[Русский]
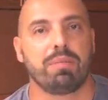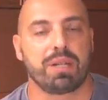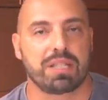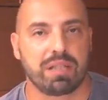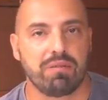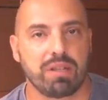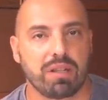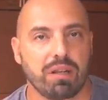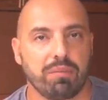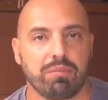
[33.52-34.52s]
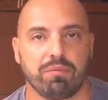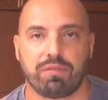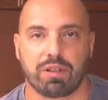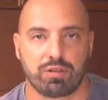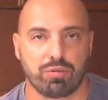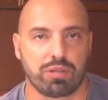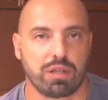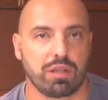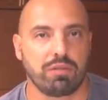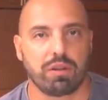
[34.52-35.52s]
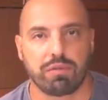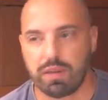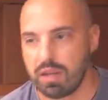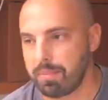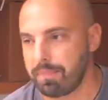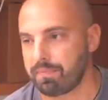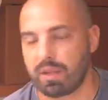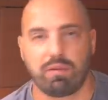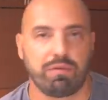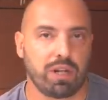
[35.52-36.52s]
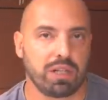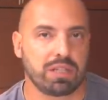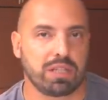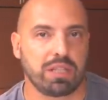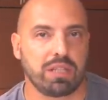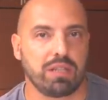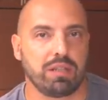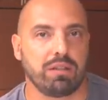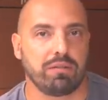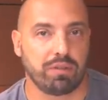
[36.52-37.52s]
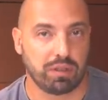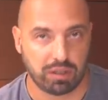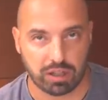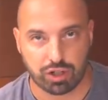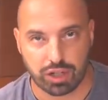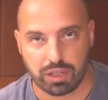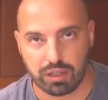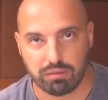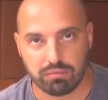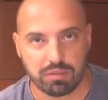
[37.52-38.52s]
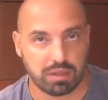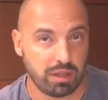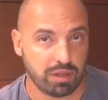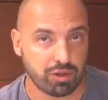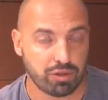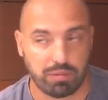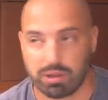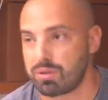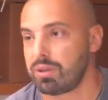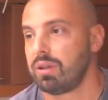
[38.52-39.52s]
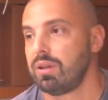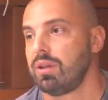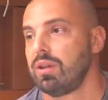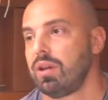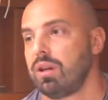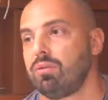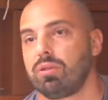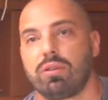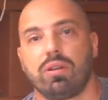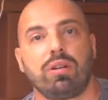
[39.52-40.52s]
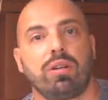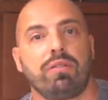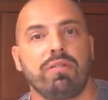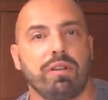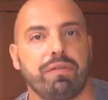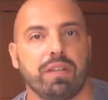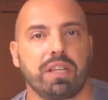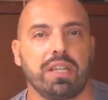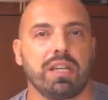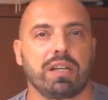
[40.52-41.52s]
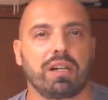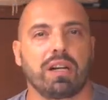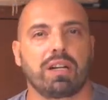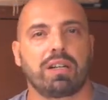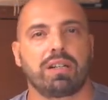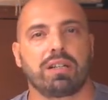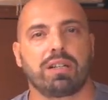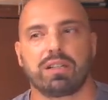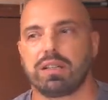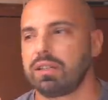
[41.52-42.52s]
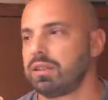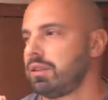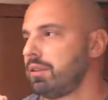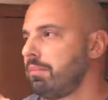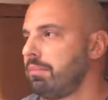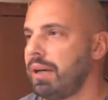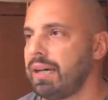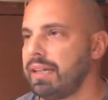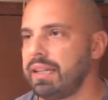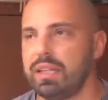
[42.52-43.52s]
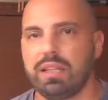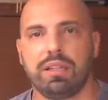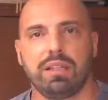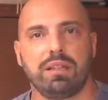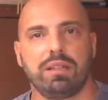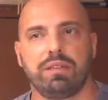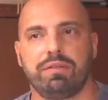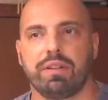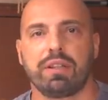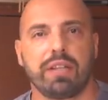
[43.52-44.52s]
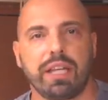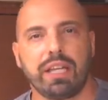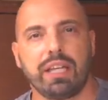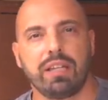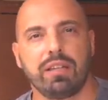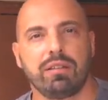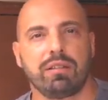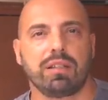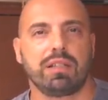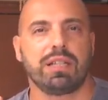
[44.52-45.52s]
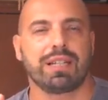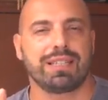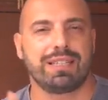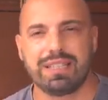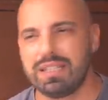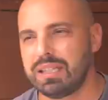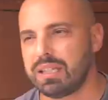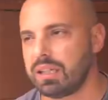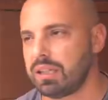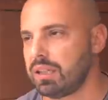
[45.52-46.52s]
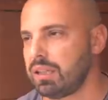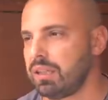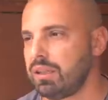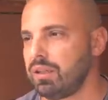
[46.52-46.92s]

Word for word: представителем французских верфей во Франции, в Лершеле, если я не ошибаюсь. Вот, э, верфи такие, как э, Бали, Фонтейн, Гарсия,